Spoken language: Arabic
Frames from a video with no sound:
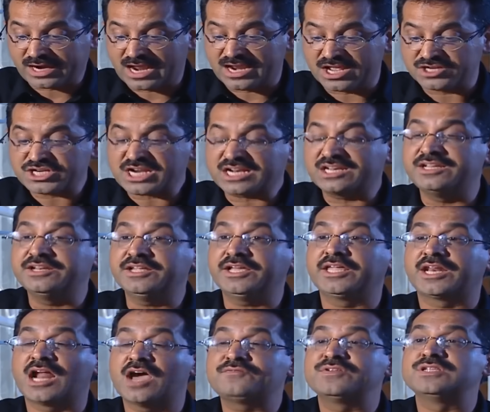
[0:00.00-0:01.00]
على شكل
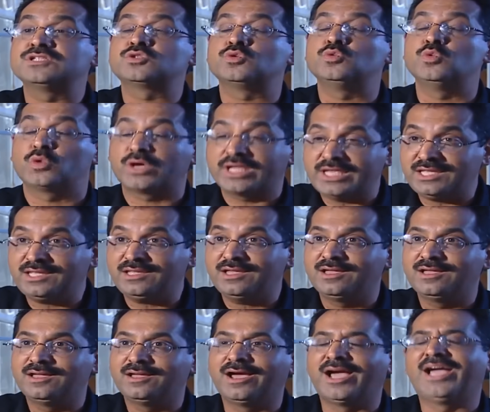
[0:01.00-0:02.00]
انحراف سلوكي
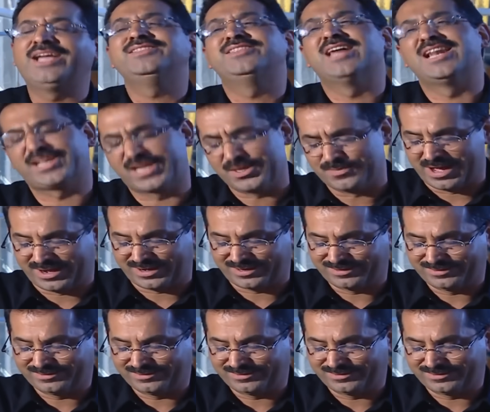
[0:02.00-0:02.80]
عند الكبر